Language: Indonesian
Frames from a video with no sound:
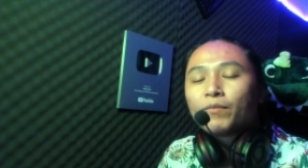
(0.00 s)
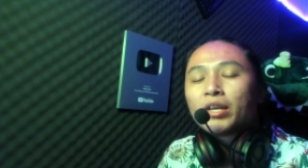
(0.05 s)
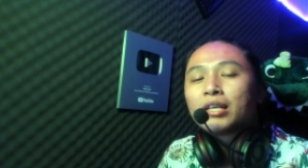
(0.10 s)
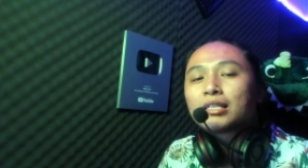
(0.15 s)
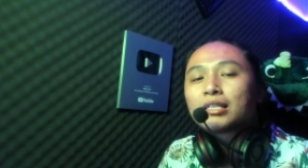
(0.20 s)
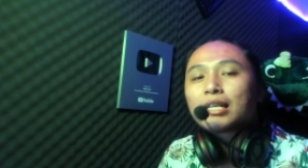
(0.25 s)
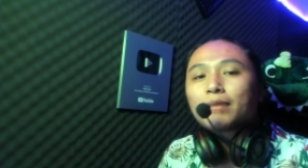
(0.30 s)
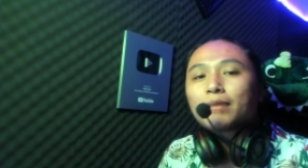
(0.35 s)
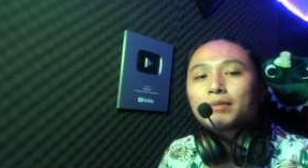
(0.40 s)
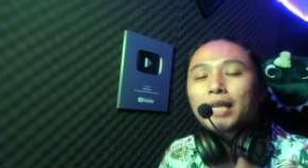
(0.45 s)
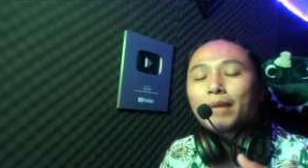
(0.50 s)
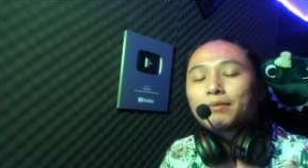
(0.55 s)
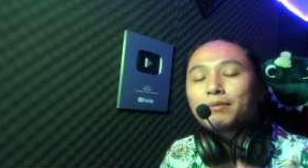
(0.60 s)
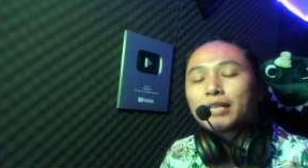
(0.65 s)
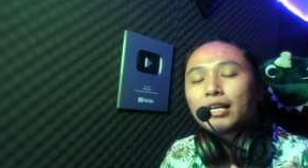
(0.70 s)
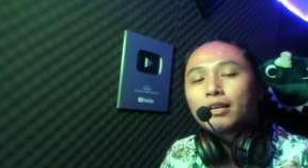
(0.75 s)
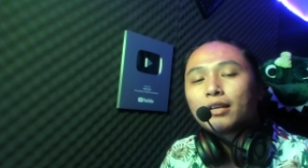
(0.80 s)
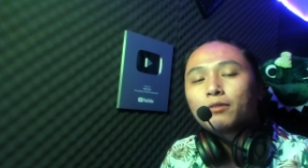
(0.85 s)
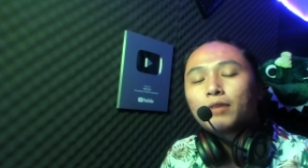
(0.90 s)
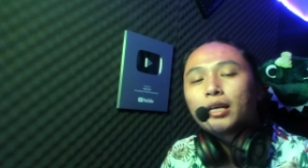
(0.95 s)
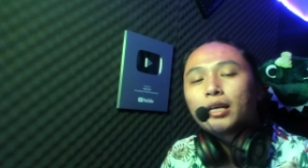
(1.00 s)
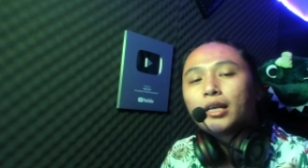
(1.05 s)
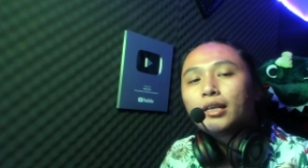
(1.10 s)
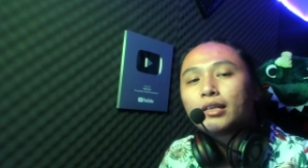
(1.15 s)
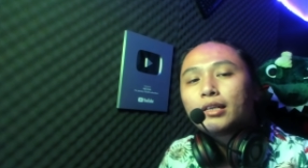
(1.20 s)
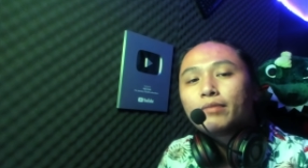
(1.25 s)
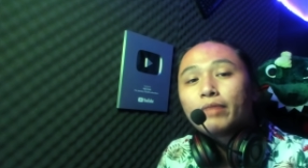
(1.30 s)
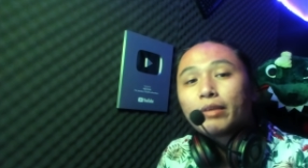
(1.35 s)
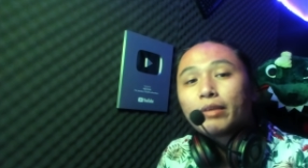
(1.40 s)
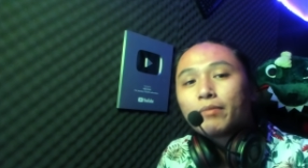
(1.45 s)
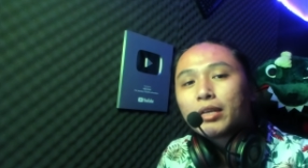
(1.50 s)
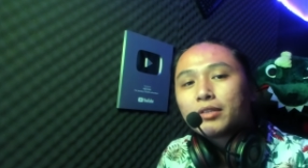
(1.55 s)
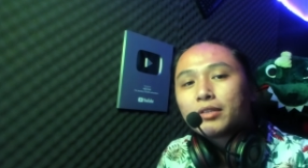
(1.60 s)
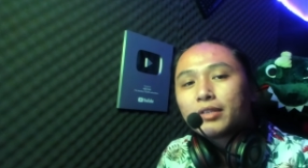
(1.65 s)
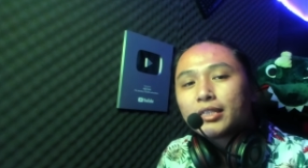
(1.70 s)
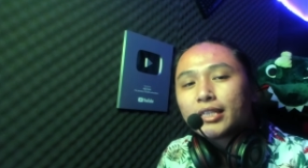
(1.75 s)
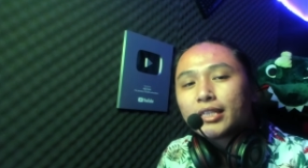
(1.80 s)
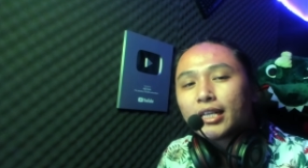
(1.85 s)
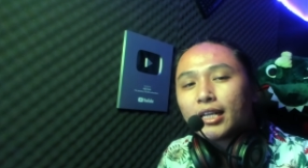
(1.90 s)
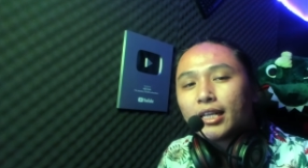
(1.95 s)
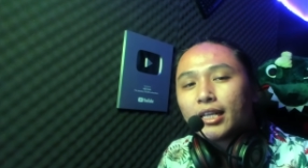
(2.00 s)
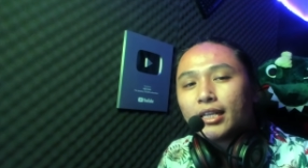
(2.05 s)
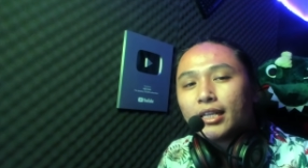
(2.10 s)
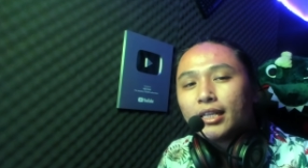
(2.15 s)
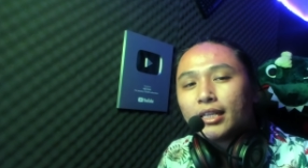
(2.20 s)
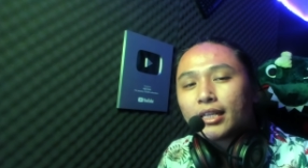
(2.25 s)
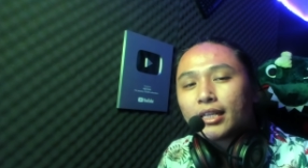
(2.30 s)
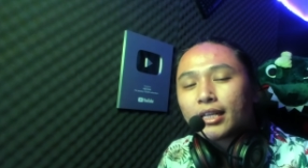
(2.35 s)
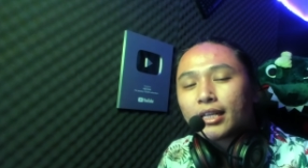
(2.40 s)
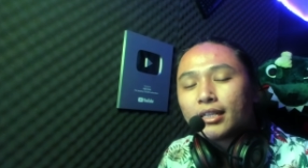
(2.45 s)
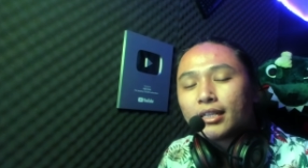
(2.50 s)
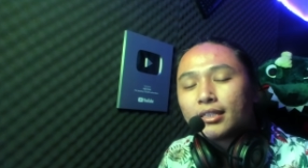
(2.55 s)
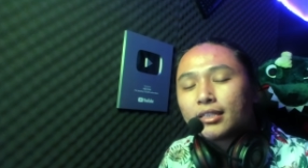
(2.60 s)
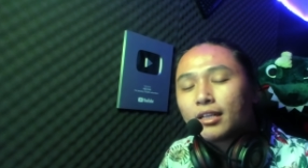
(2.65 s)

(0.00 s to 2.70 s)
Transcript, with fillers: subscribe channel gue demi kemajuan channel ini, ya kan.